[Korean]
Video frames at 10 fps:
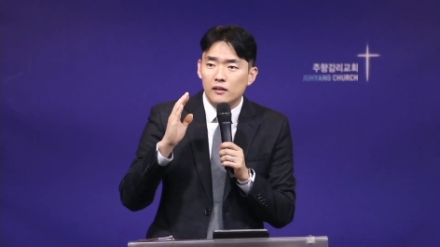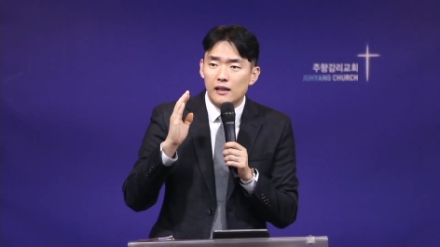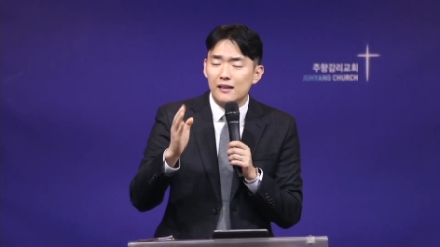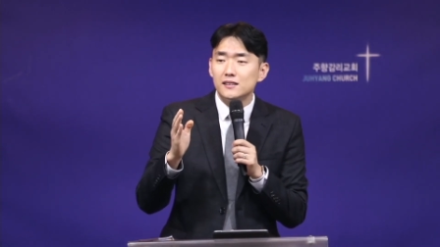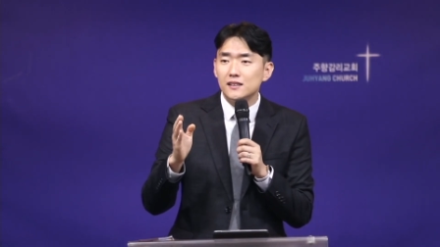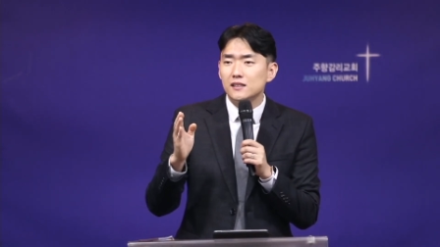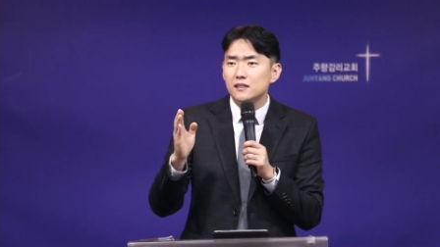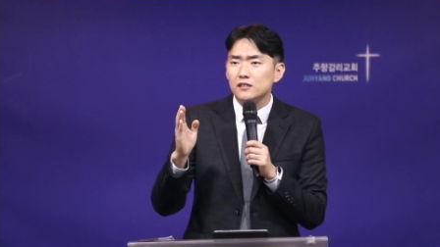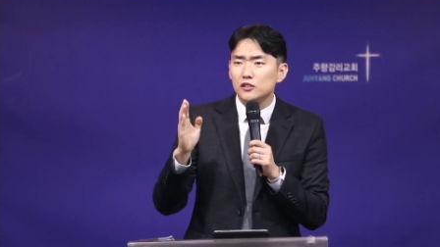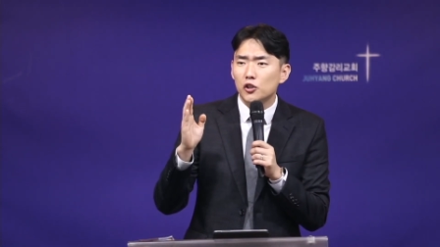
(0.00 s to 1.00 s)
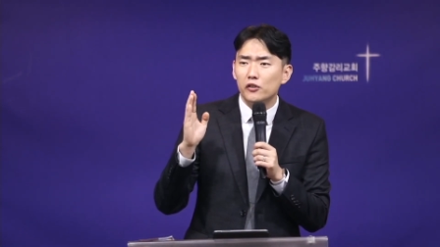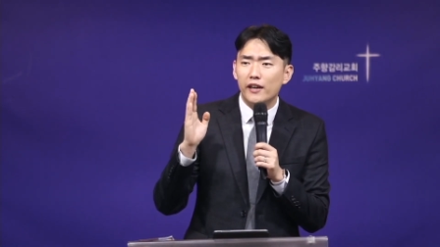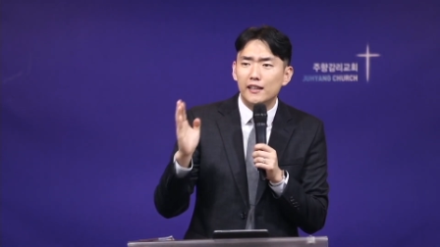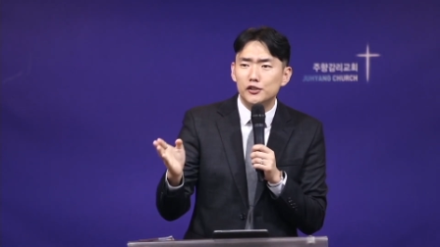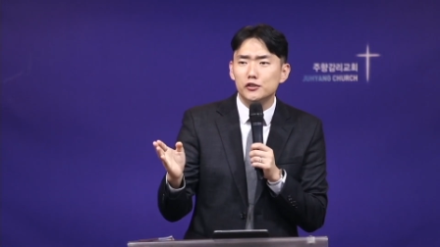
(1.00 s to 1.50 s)
당신은 저
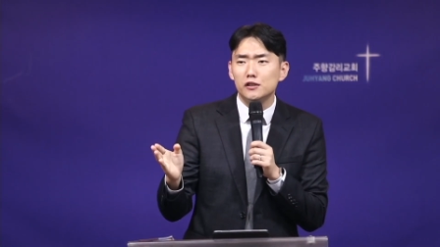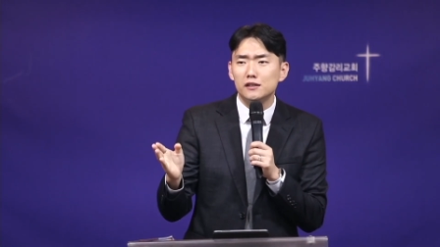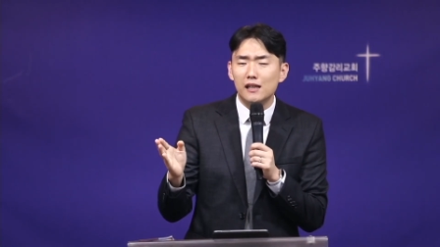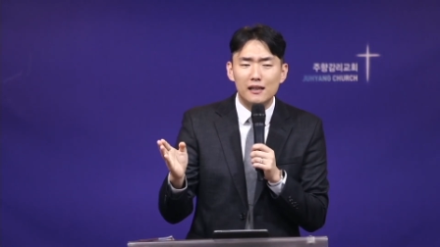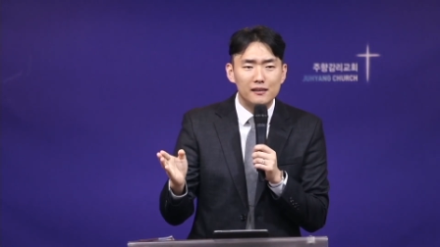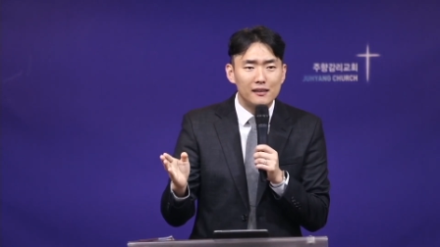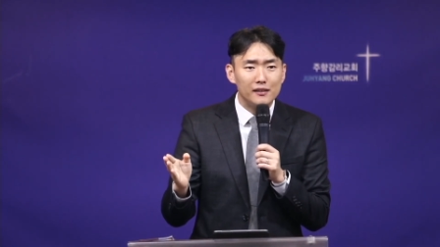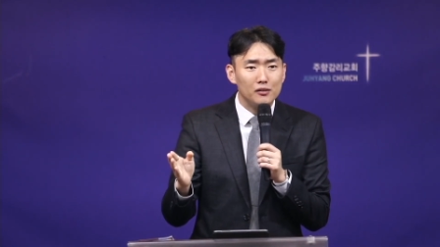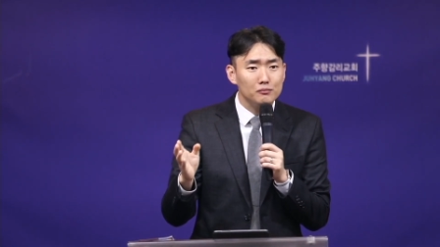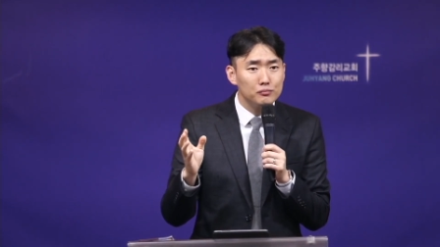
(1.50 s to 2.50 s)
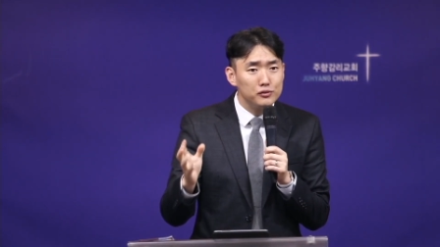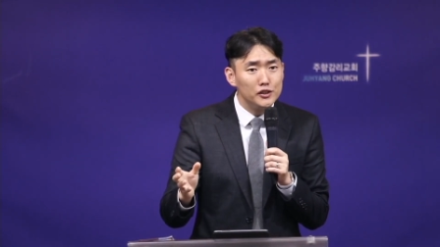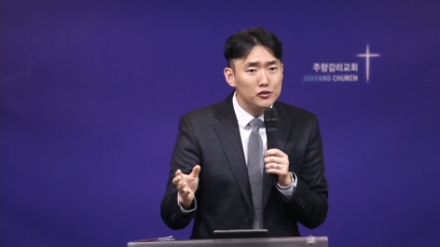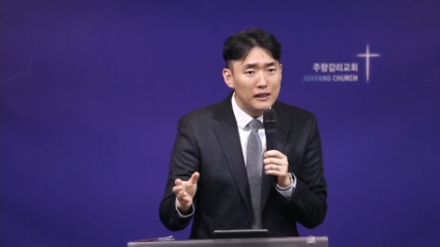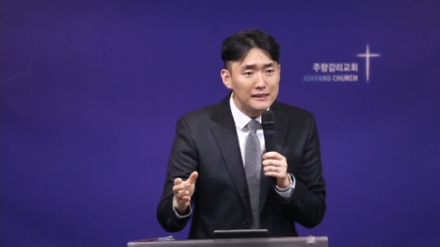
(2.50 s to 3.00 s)
예수를 따라다니던 무리
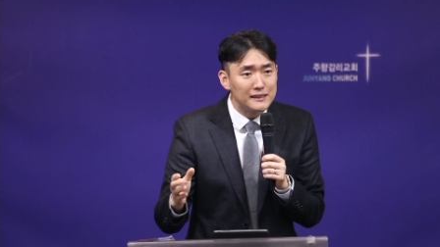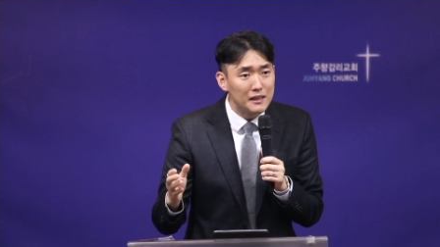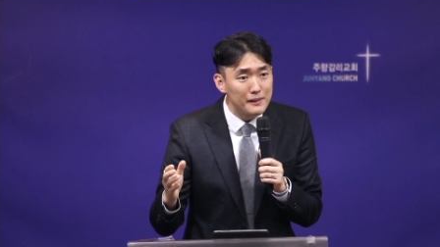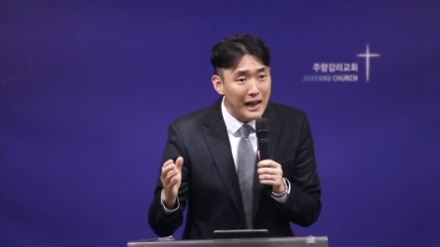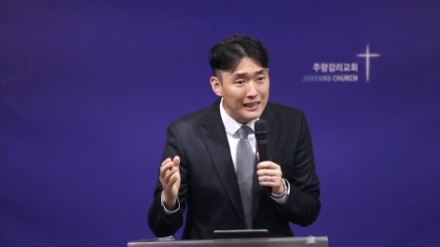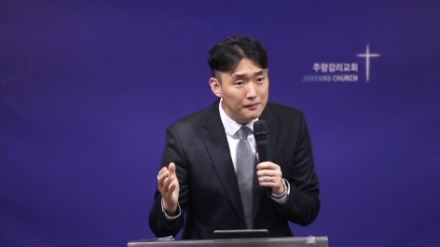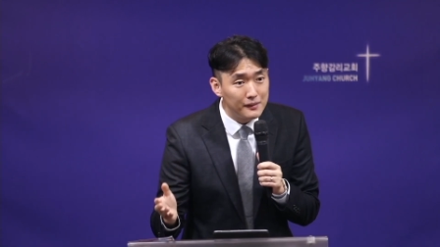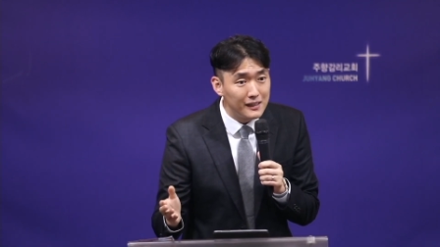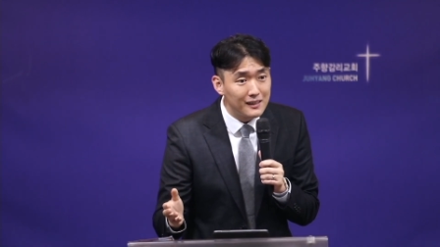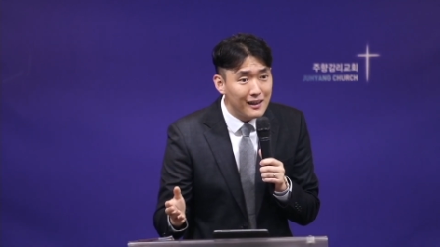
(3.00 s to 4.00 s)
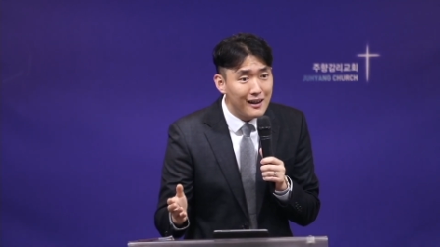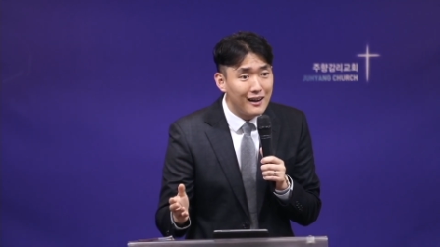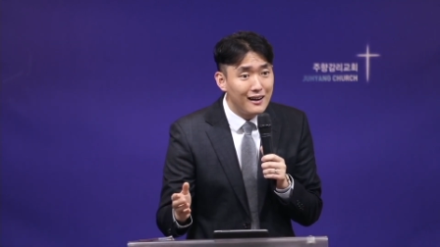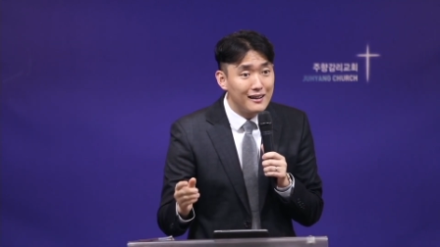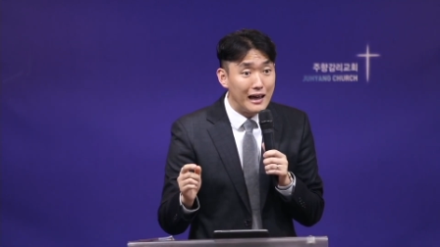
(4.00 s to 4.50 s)
중 한 사람이
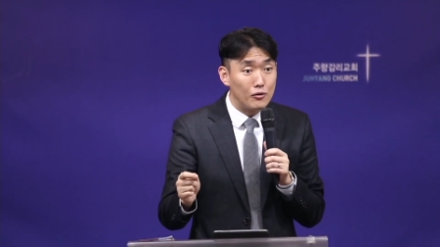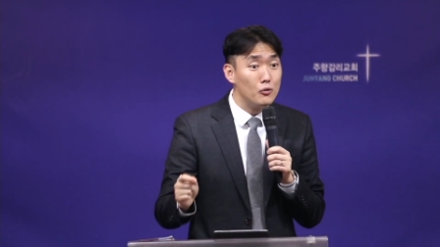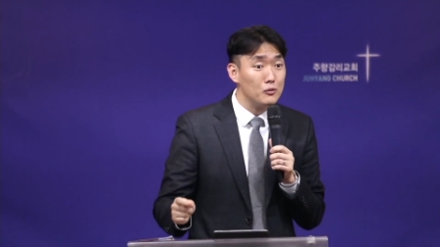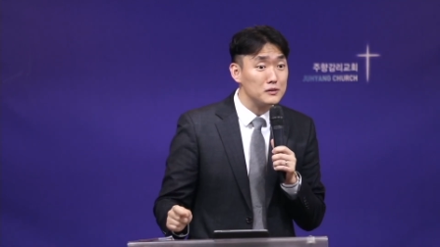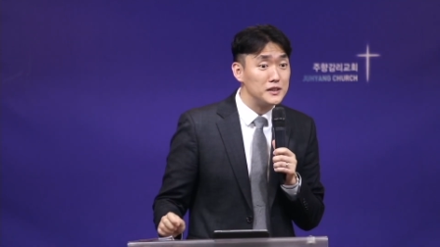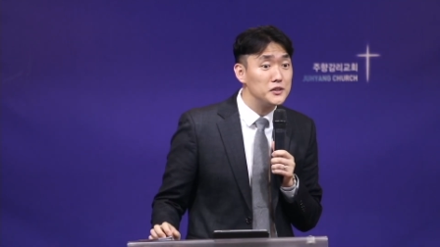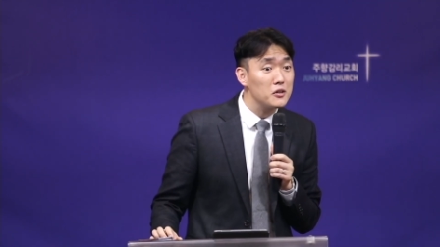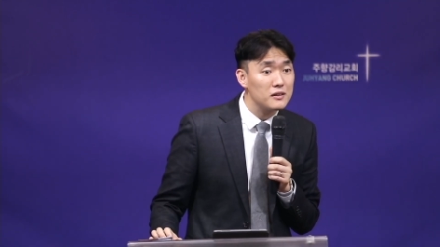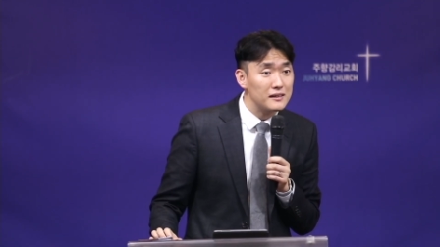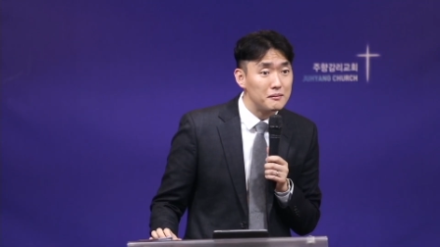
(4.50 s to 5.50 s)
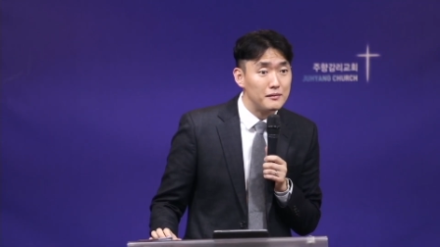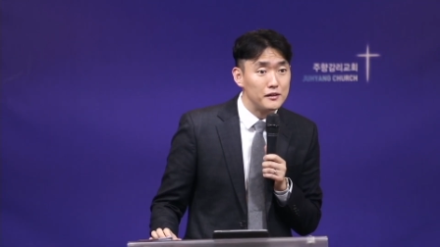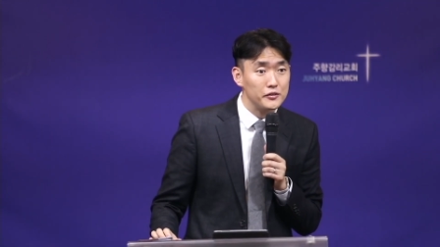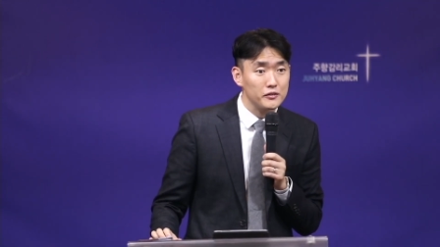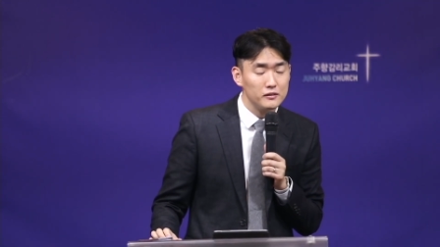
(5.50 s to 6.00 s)
아닙니까? 라고 지적을 한단
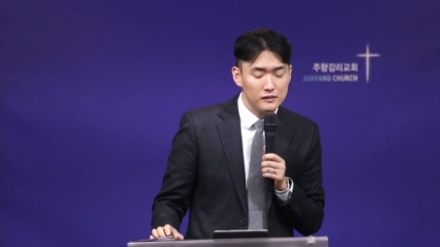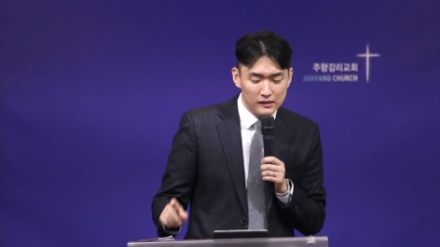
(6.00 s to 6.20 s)
말이죠.